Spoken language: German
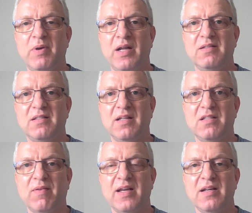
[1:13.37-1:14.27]
Platz der
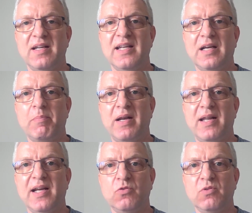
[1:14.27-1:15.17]
zweiten Liga
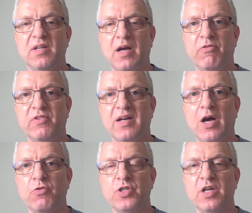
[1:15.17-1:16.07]
belegt und auf den
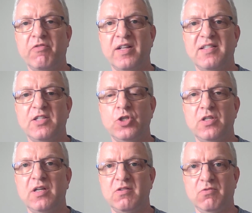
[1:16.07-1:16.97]
Aufstieg
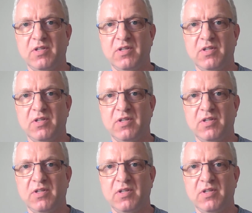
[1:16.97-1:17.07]
verzichtet.